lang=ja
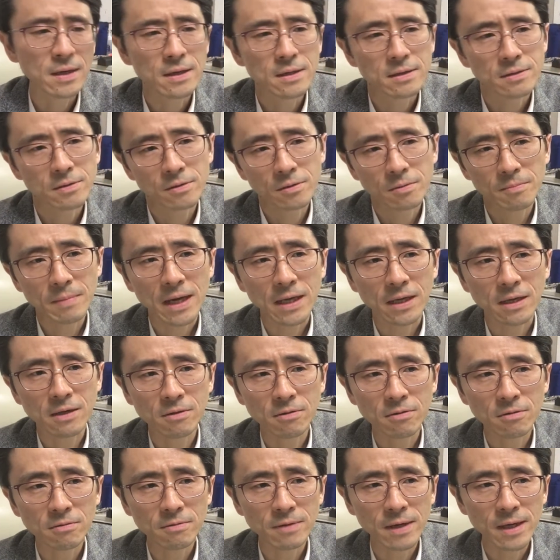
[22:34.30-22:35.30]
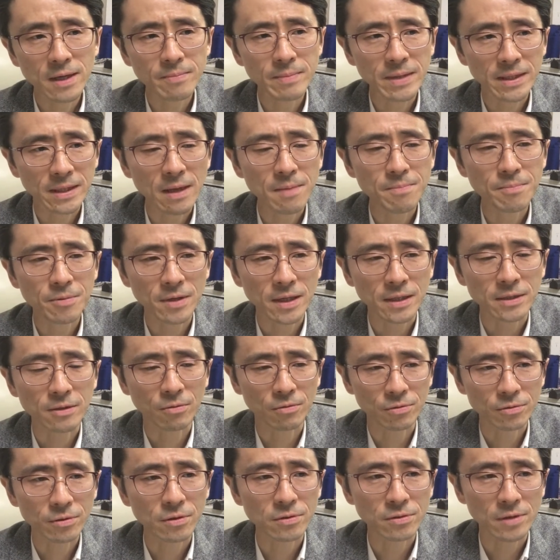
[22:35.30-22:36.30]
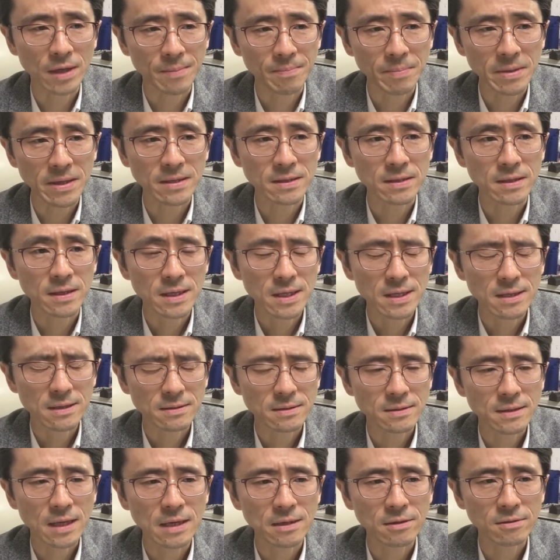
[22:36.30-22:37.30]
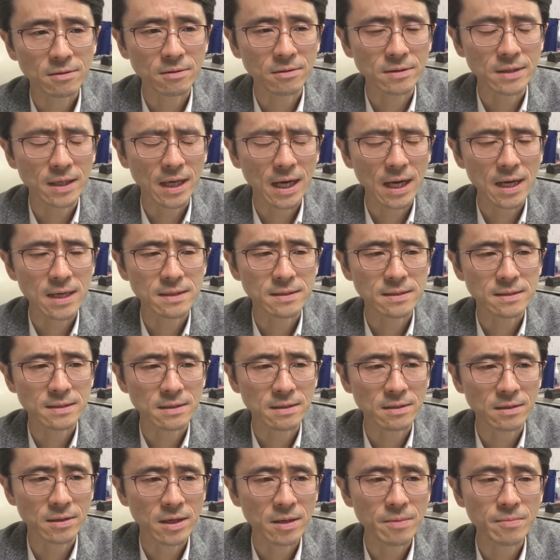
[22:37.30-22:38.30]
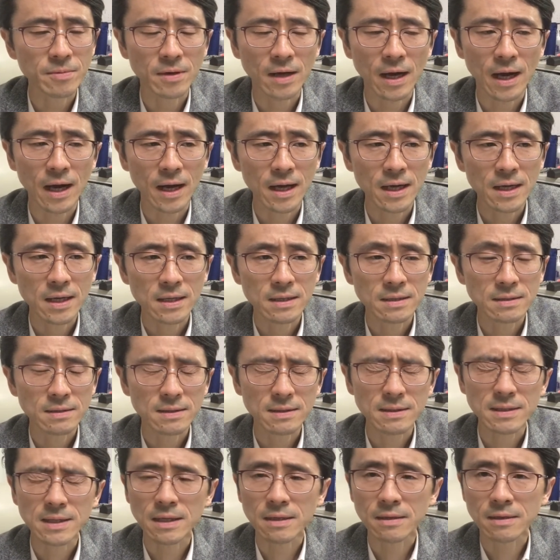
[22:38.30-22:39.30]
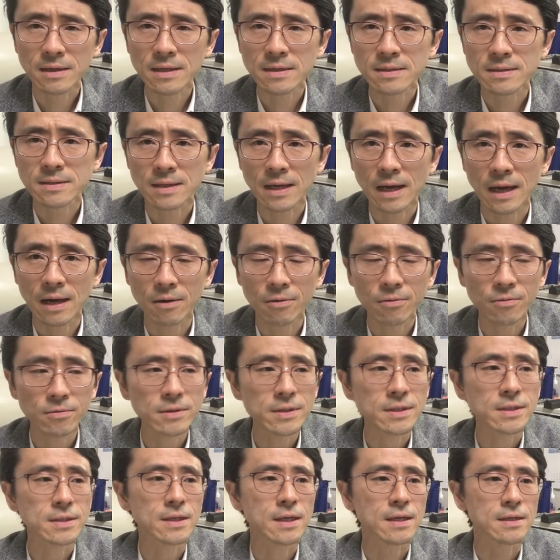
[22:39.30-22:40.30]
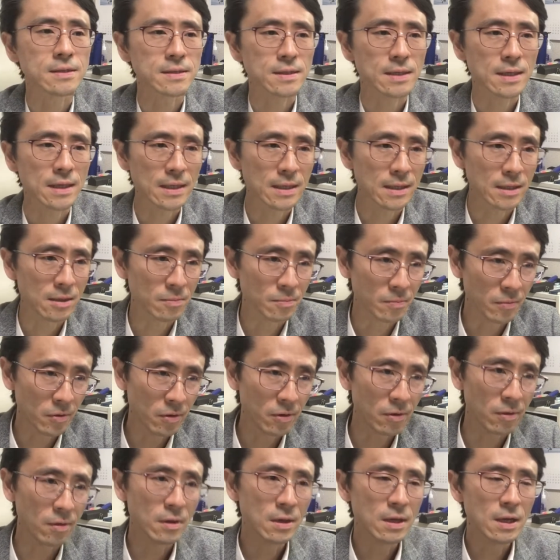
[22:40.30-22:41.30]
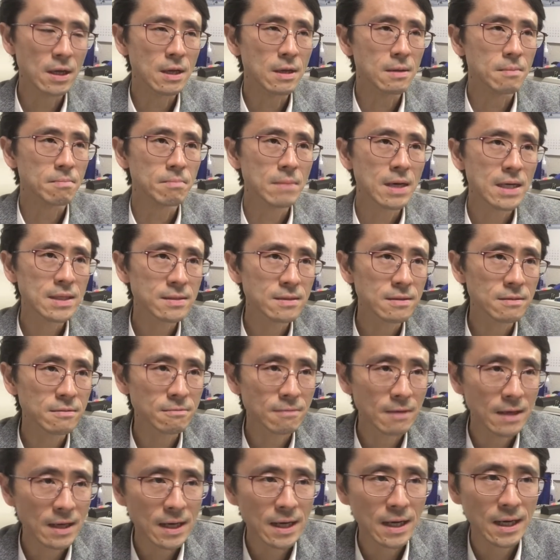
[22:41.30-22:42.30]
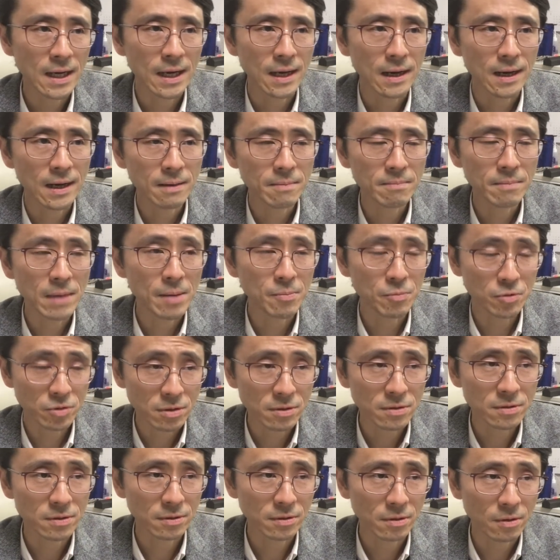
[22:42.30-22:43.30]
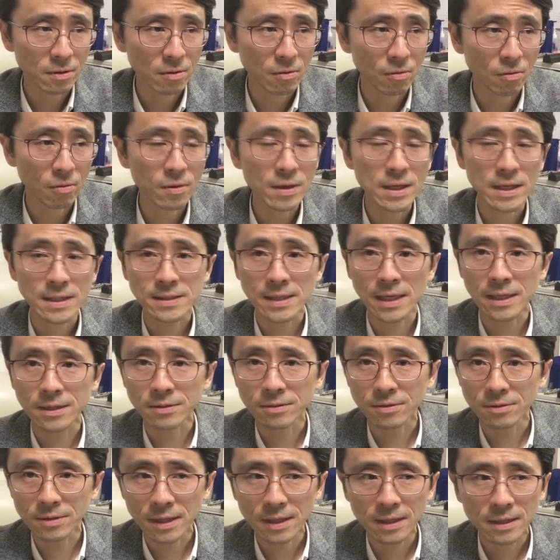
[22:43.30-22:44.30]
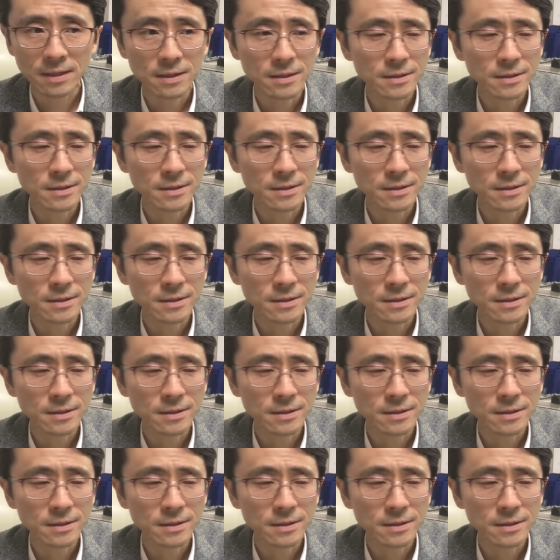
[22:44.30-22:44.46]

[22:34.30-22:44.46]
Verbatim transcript: そのまあ基本はまあ店舗なんでほとんどやっぱりスケルトンに返すっていう義務がついてるケースが多いんですけれどもまずは、まあ、もちろんその大家さんとね